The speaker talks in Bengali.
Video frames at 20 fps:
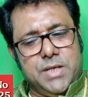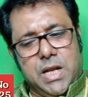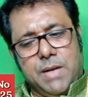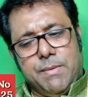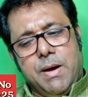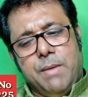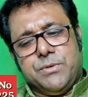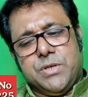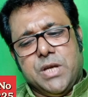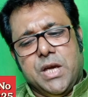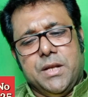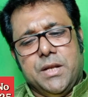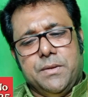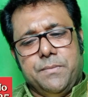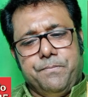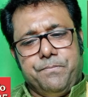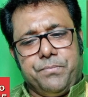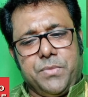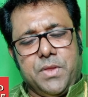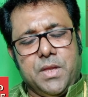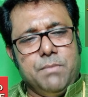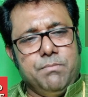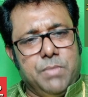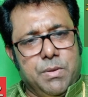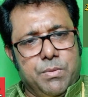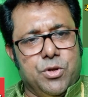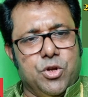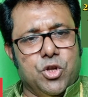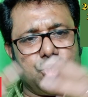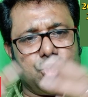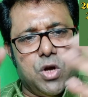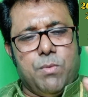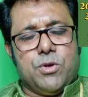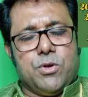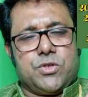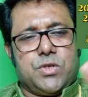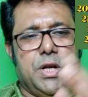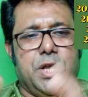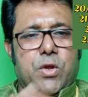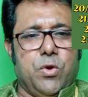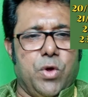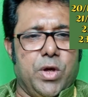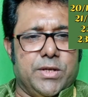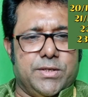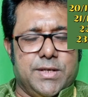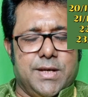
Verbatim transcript: তারাপীঠ চেম্বারে যারা ভাবছেন